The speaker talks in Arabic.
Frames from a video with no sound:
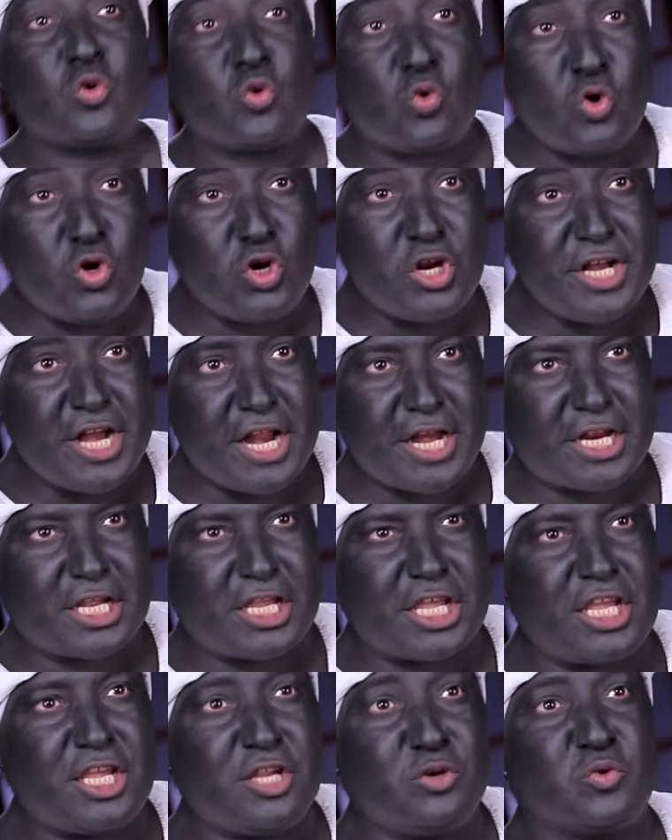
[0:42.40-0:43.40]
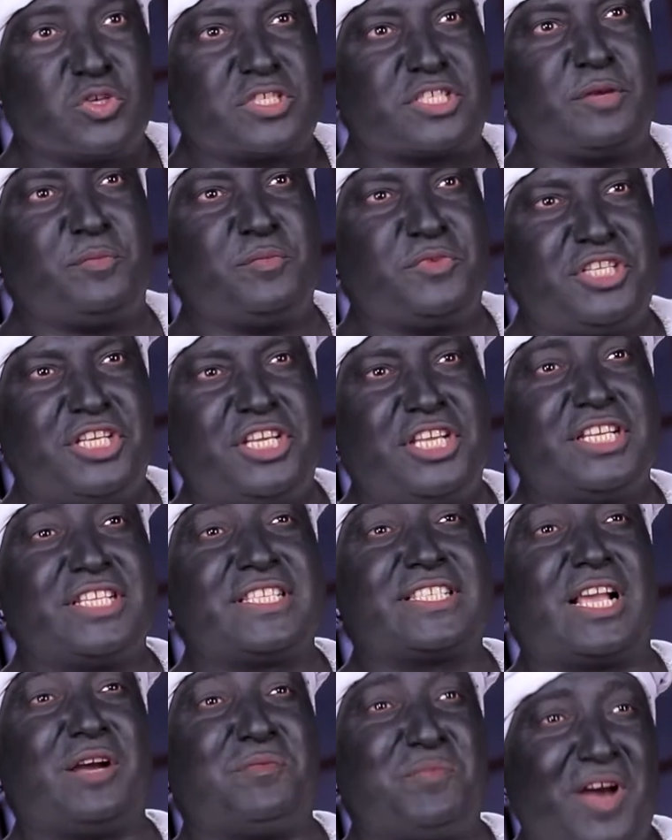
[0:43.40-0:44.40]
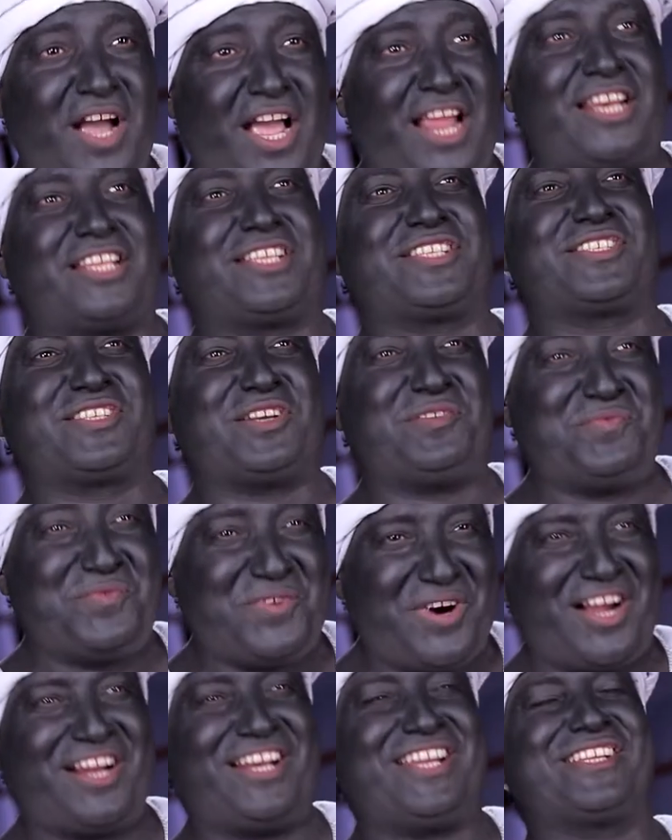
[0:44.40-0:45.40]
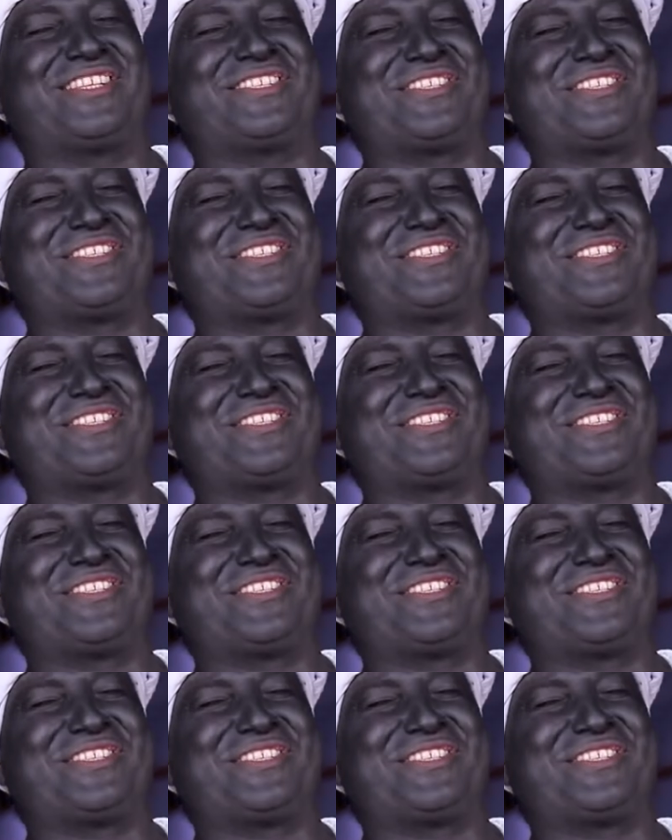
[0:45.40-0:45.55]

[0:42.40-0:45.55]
كلنا راجعين وسامدين زمالك زمالك